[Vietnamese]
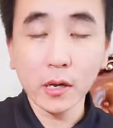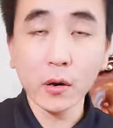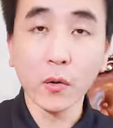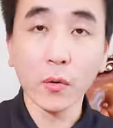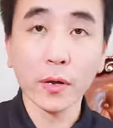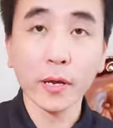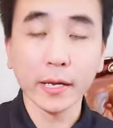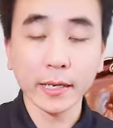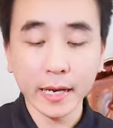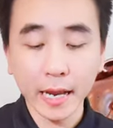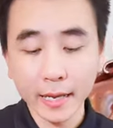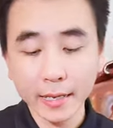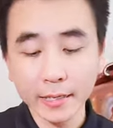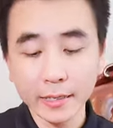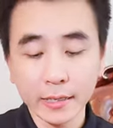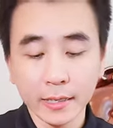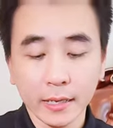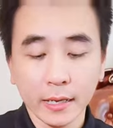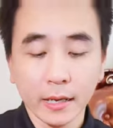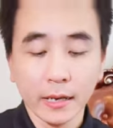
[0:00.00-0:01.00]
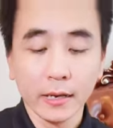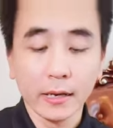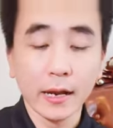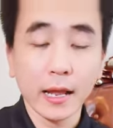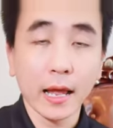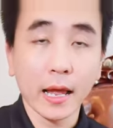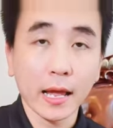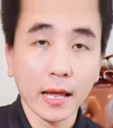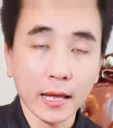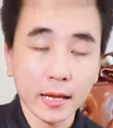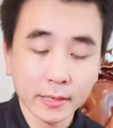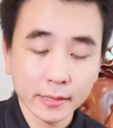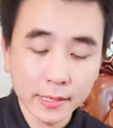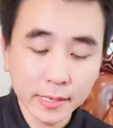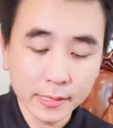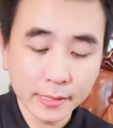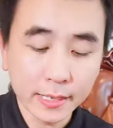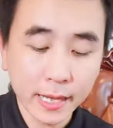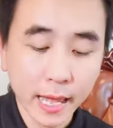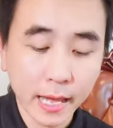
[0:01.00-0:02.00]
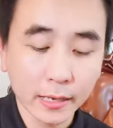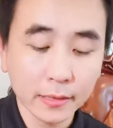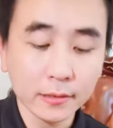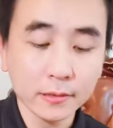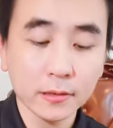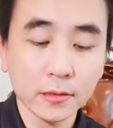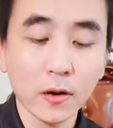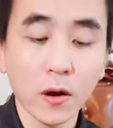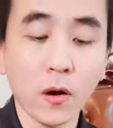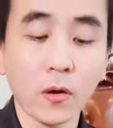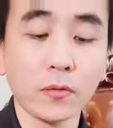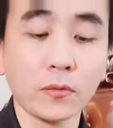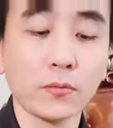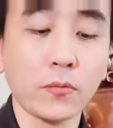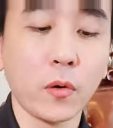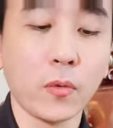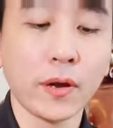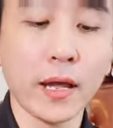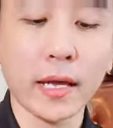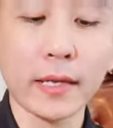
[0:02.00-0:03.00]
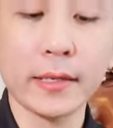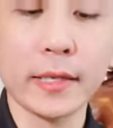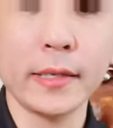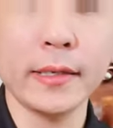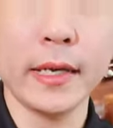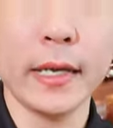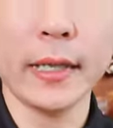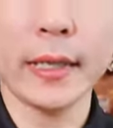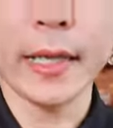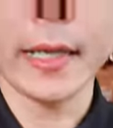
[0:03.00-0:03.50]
xã hội hiện nay là đơn giản, gọn, một ngăn chính để